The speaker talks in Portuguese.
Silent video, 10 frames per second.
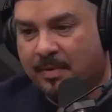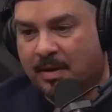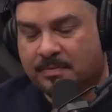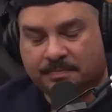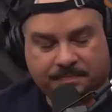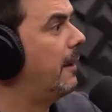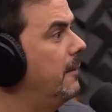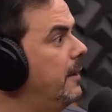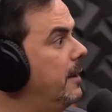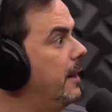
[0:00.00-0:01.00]
porra lá.
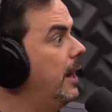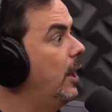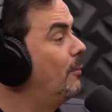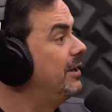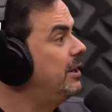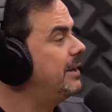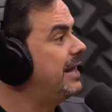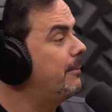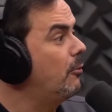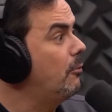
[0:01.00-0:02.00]
Eu mandei é uma
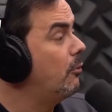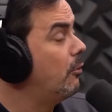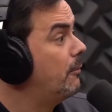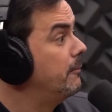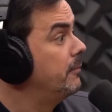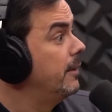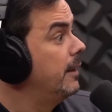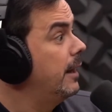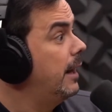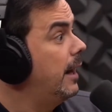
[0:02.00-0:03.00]
ideia, bombou.
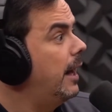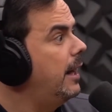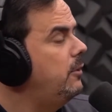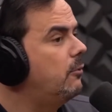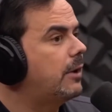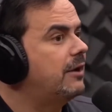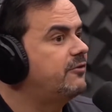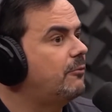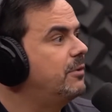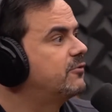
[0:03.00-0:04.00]
Aí o cara já
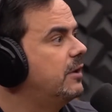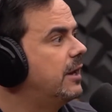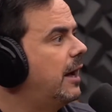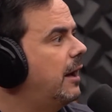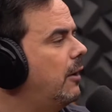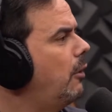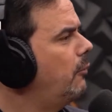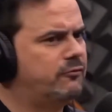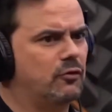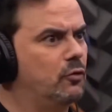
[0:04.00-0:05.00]
começou a ligar. Ó, oh, o
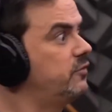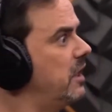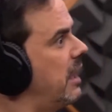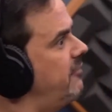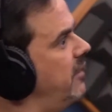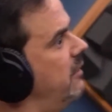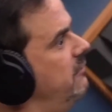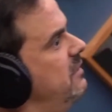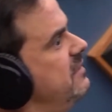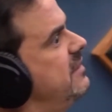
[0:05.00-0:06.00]
Voruski quer falar com
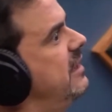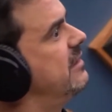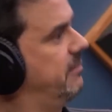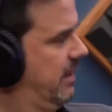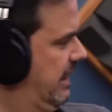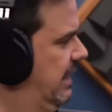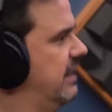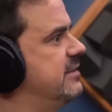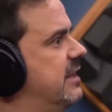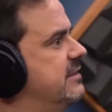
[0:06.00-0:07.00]
você. Sabe a galera
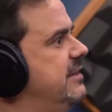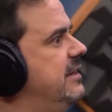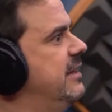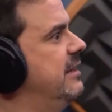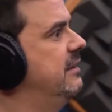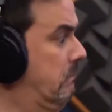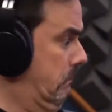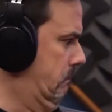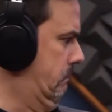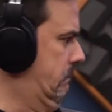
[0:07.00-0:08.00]
já assim, né?
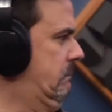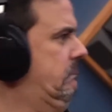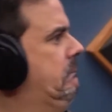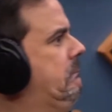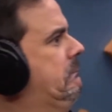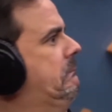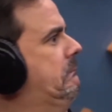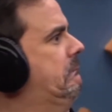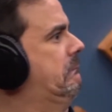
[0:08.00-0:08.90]
Hum.